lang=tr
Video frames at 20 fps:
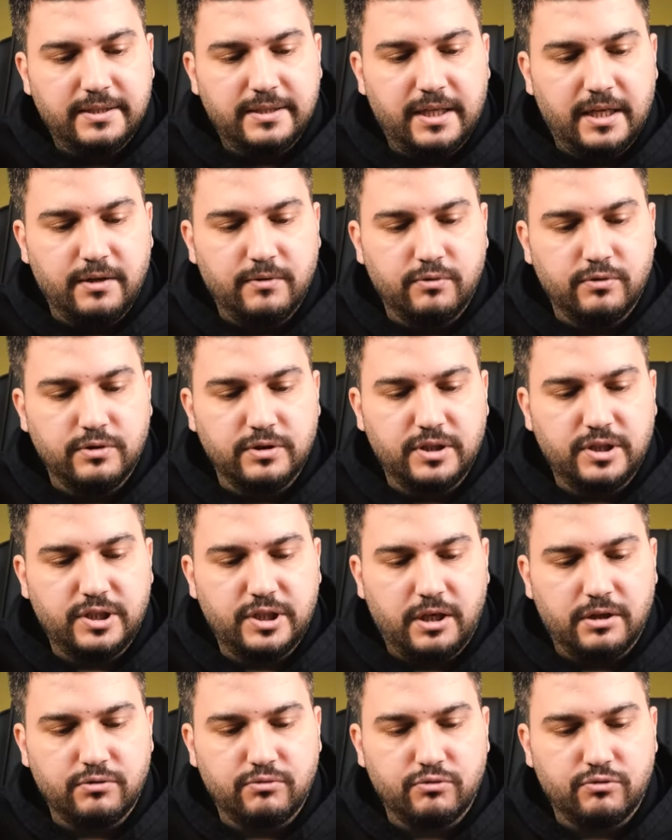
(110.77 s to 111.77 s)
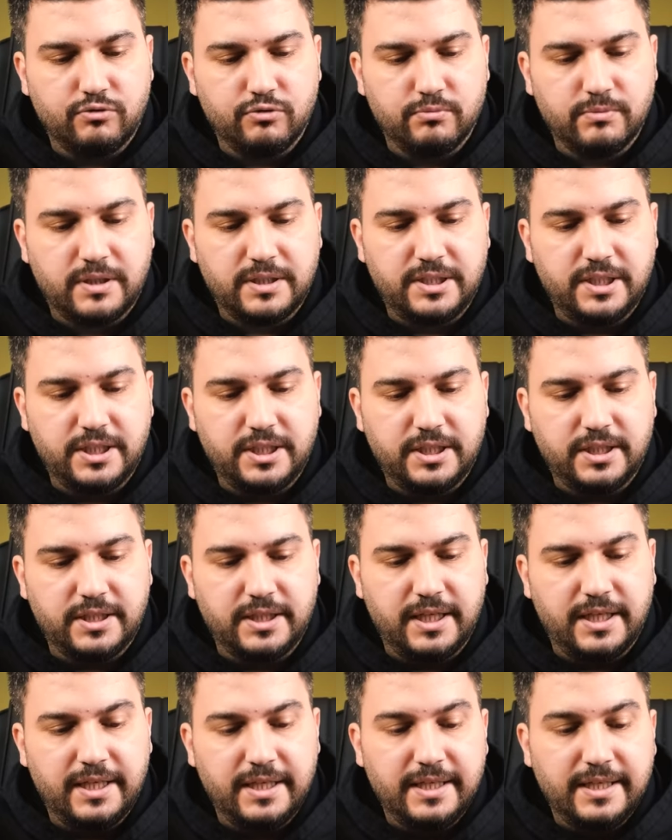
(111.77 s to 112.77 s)
telefonu ışığa tuttuğumda
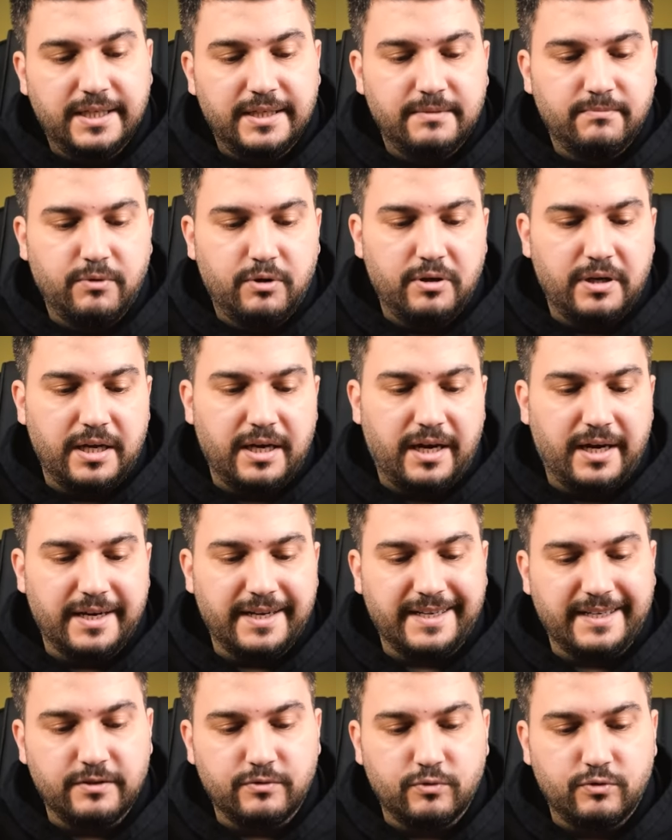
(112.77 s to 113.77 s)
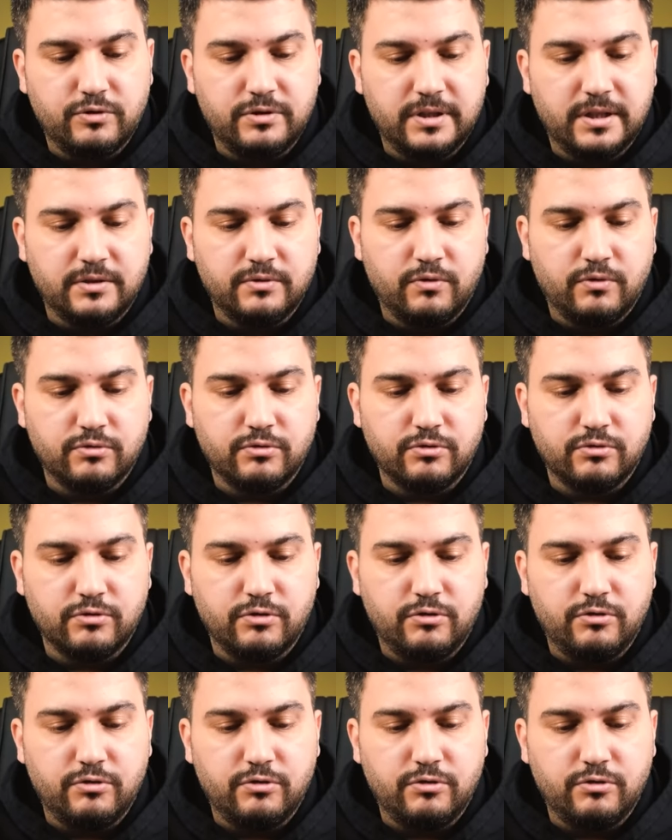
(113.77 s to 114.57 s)
çeşitli böyle hareket oyunlarının olduğunu